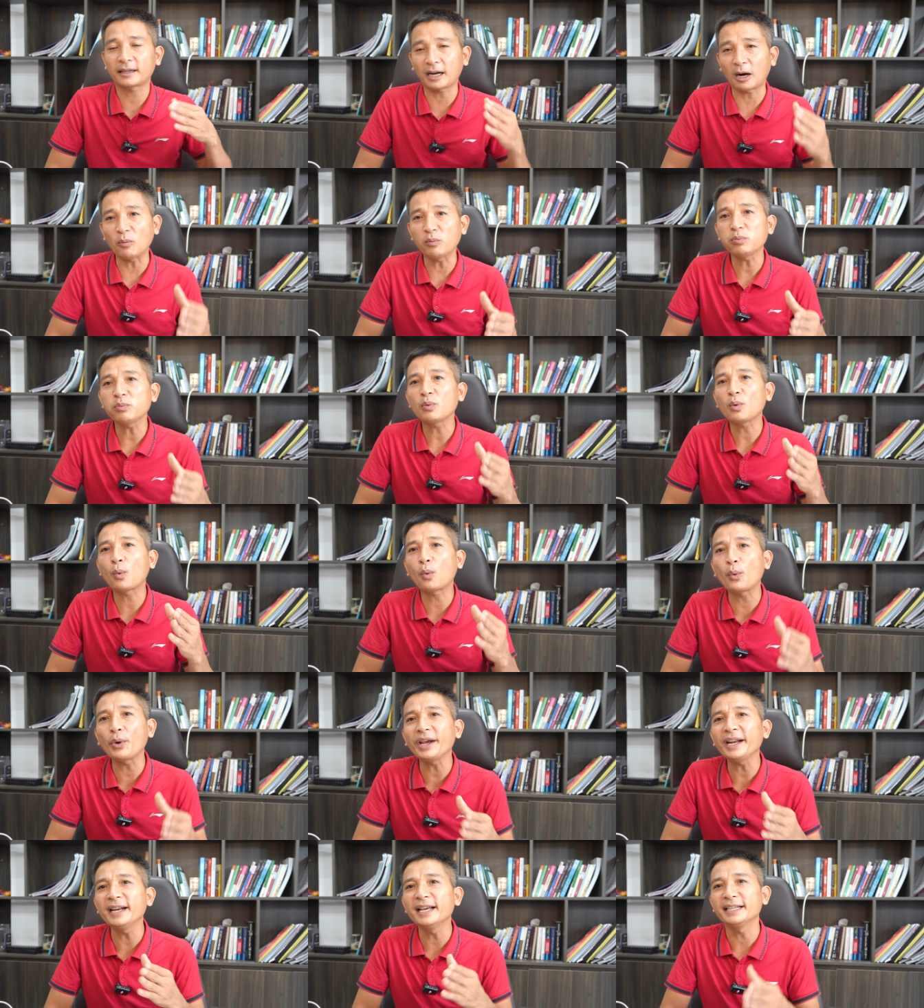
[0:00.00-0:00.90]
trong
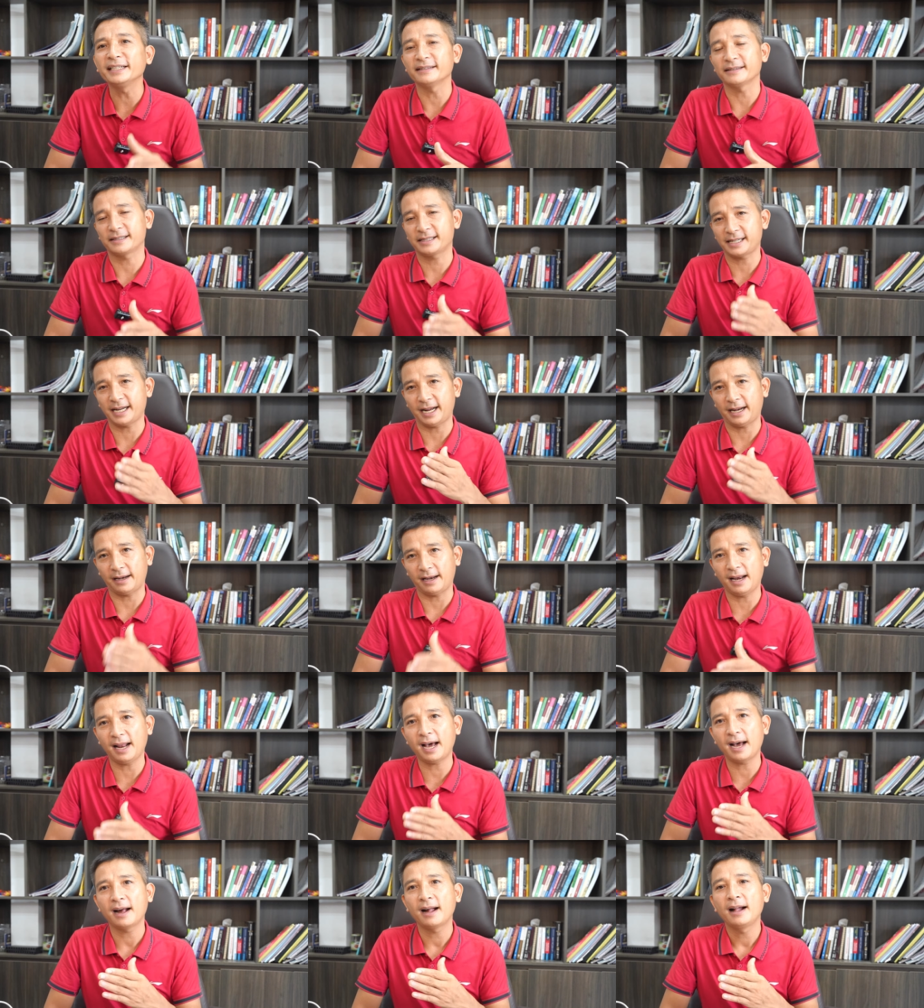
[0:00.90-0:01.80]
quy định sẽ
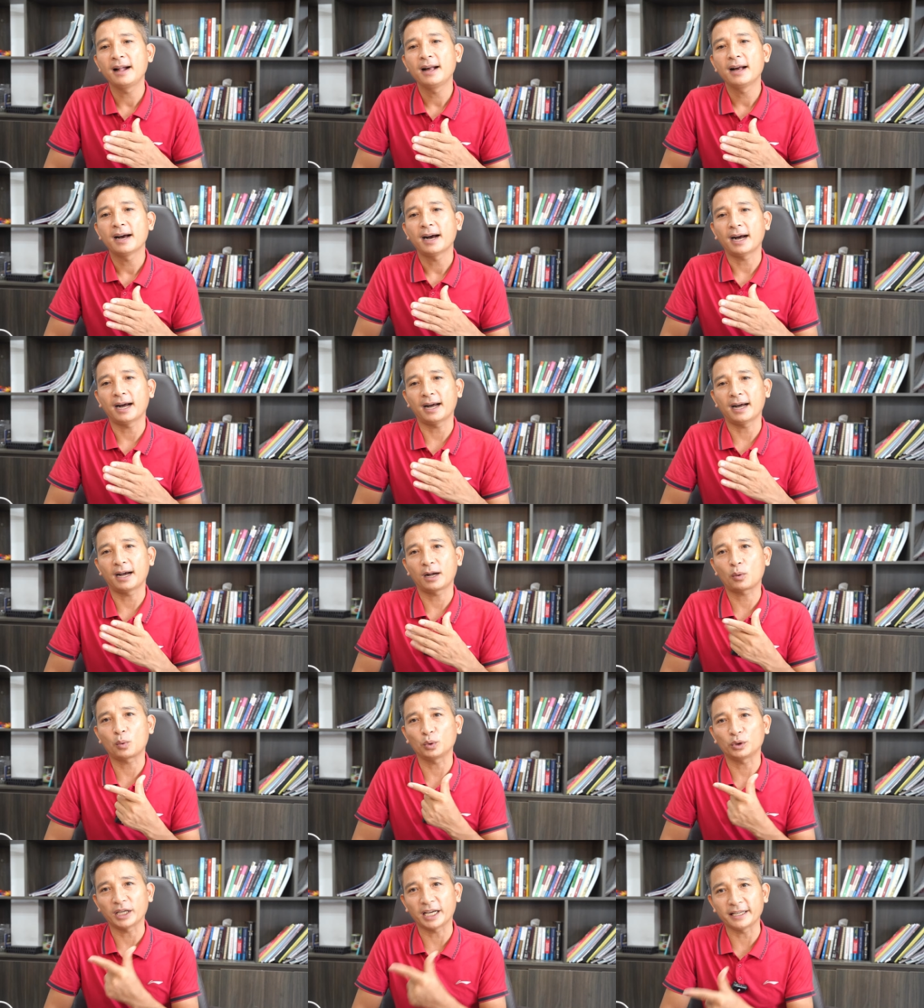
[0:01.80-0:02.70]
là à,
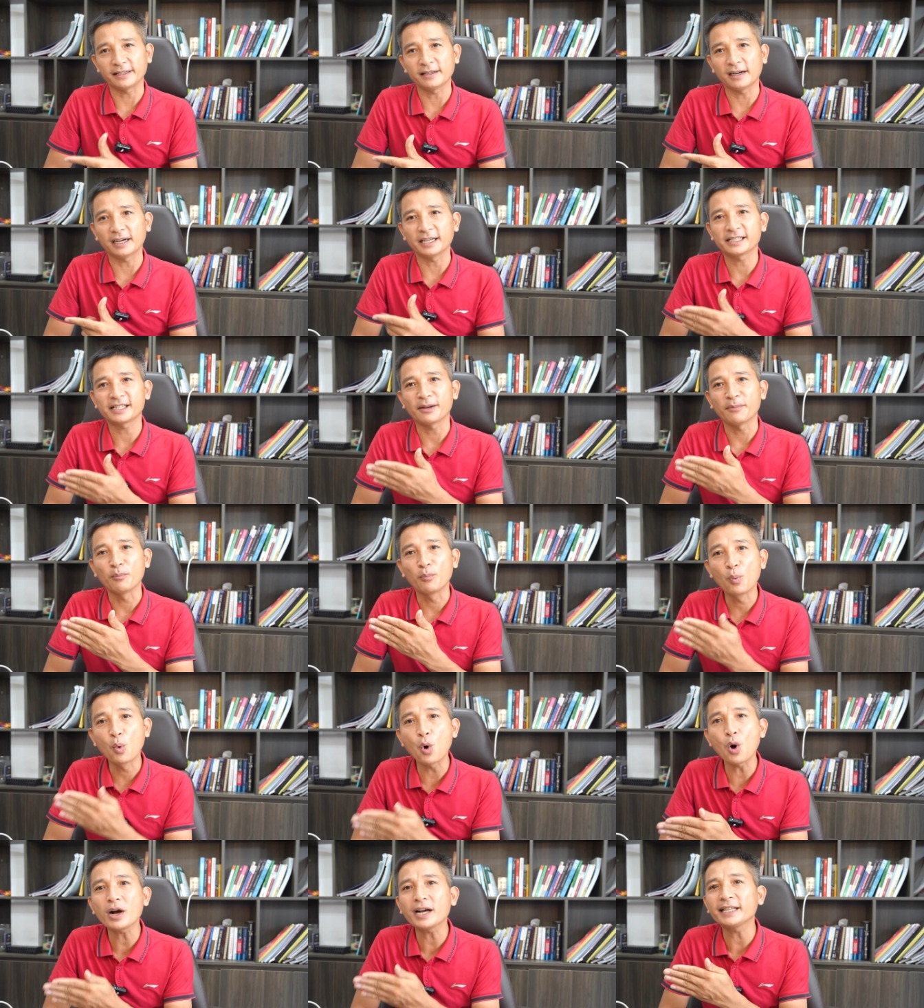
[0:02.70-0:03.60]
của thế giới sẽ
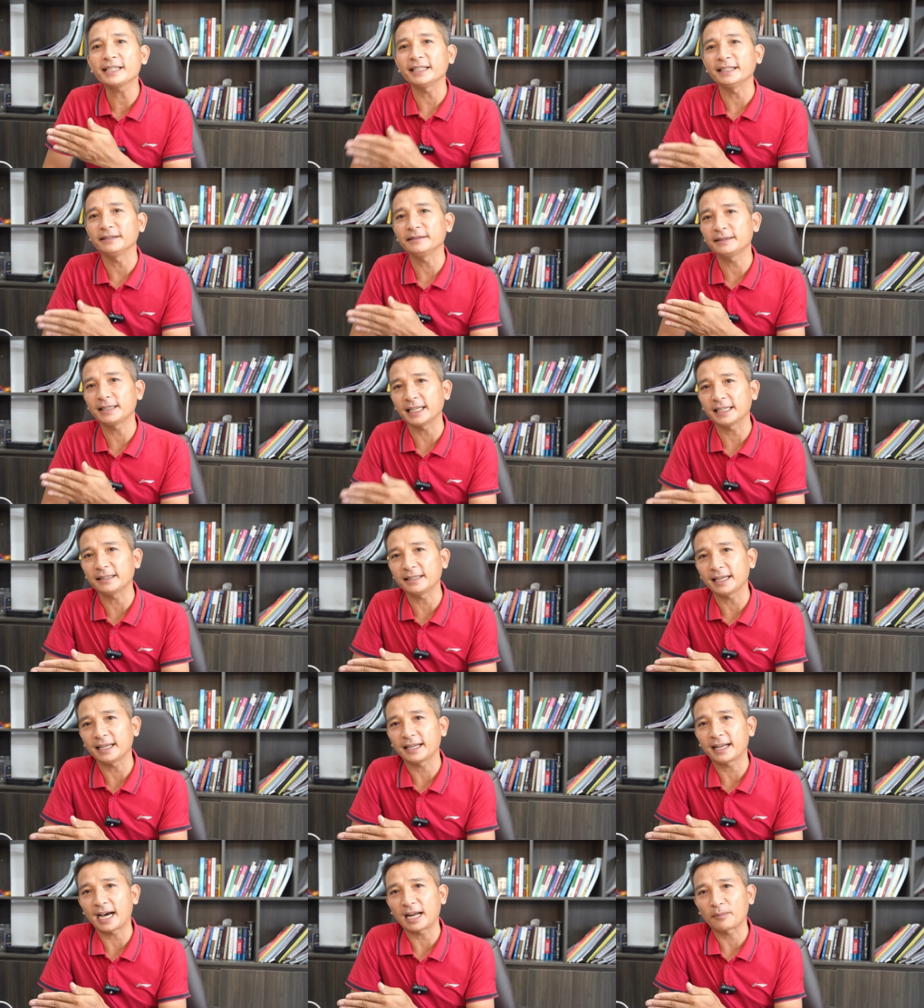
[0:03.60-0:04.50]
mua cái tín tín
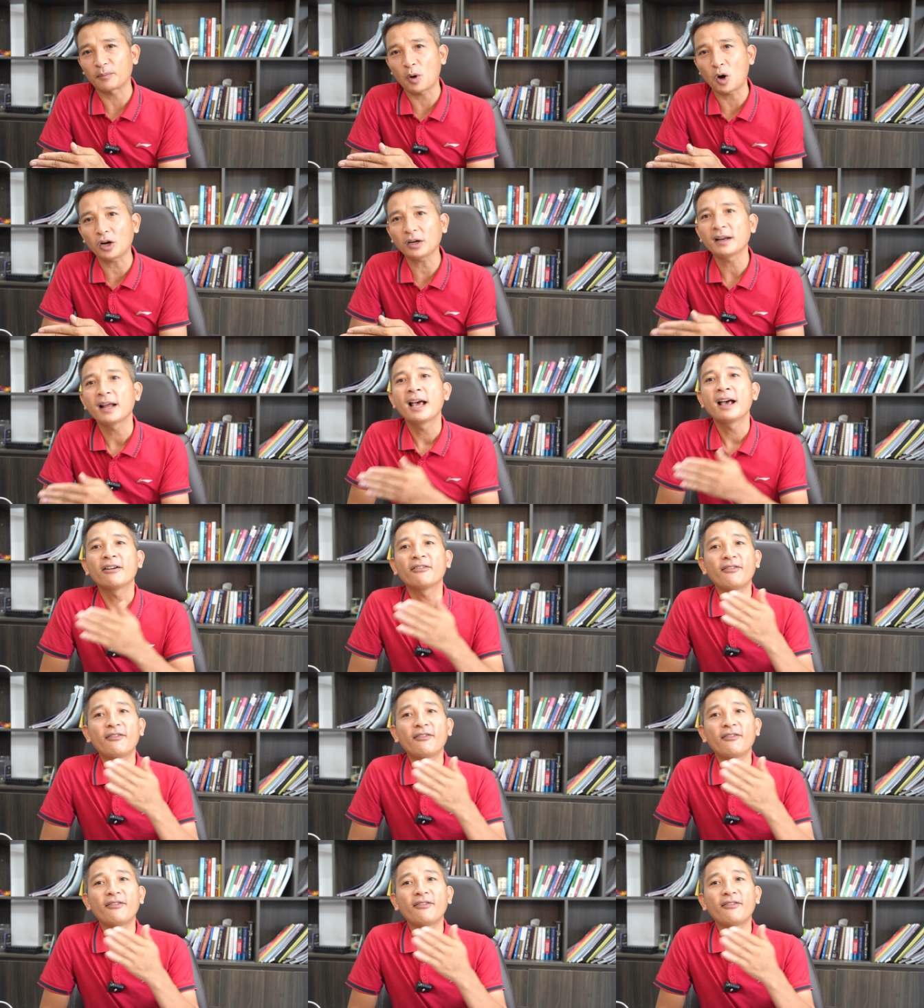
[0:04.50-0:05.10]
chỉ carbon.